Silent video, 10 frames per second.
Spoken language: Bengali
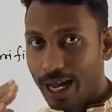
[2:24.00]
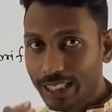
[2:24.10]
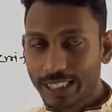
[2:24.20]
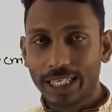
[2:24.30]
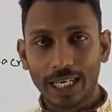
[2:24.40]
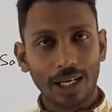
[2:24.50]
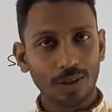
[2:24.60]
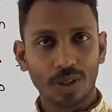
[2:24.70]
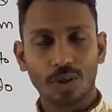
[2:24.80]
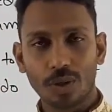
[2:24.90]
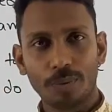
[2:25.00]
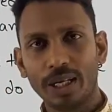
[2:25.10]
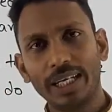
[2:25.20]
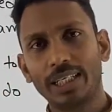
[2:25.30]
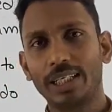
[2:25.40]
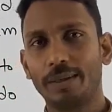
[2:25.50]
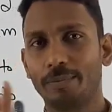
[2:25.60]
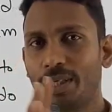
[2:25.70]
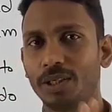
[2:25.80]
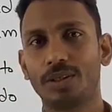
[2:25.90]
আজকে আলোচনা করব না এটা নিয়ে
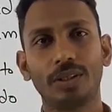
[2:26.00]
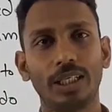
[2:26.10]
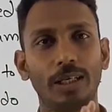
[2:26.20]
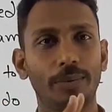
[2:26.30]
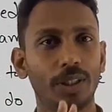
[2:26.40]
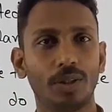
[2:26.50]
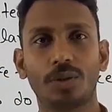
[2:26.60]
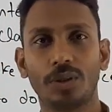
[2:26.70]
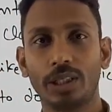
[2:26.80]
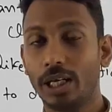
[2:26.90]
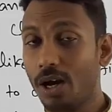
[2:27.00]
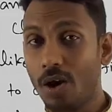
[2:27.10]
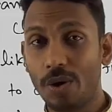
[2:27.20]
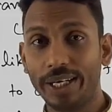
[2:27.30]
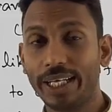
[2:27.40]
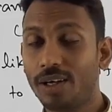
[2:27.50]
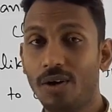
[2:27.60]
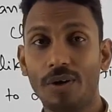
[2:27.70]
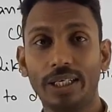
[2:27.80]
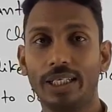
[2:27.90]
বিগত দিনের ভিডিওগুলোতে অনেক
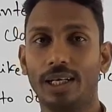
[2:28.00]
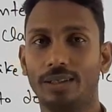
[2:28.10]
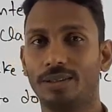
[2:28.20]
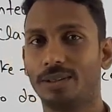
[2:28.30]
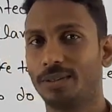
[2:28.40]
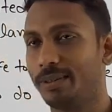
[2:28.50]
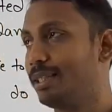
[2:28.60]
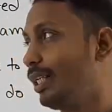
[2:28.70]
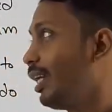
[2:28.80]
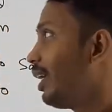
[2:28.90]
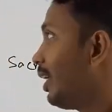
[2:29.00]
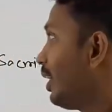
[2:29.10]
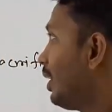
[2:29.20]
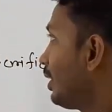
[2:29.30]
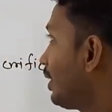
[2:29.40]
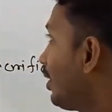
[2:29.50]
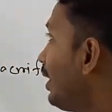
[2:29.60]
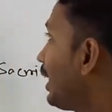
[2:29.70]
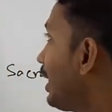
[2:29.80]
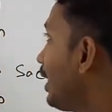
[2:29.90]
অনেক আলোচনা করেছি
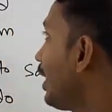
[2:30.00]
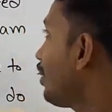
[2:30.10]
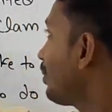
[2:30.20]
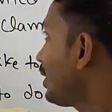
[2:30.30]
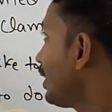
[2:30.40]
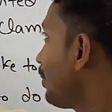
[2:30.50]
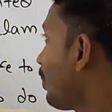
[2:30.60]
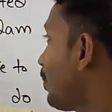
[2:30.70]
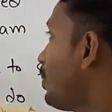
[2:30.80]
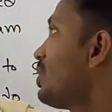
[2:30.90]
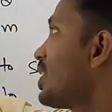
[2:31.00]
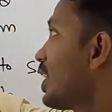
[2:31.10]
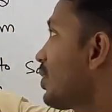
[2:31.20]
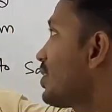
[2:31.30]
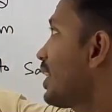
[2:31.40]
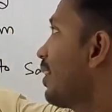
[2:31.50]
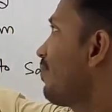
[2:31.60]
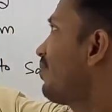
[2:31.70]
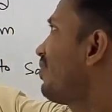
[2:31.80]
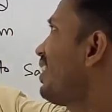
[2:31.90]
তাহলে এখানে আমরা যেটা পাবো সেটা হচ্ছে
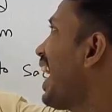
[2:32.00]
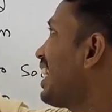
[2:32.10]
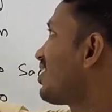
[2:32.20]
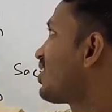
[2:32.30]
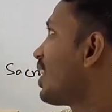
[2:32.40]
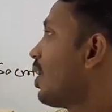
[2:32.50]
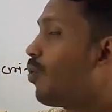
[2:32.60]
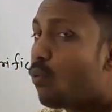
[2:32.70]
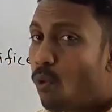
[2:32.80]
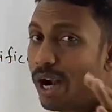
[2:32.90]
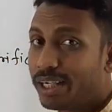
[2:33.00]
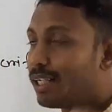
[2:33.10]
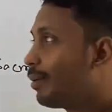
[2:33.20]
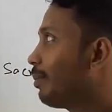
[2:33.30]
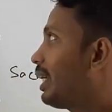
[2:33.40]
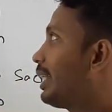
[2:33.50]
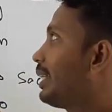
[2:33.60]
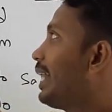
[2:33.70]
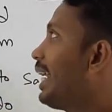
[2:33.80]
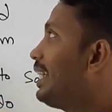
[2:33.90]
দ্যাটস হোয়াট মানে
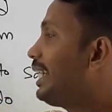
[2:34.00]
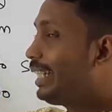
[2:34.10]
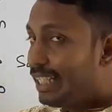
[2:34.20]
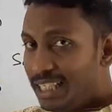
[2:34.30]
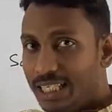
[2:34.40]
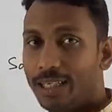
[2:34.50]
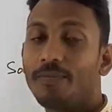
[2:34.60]
দ্যাট ইজ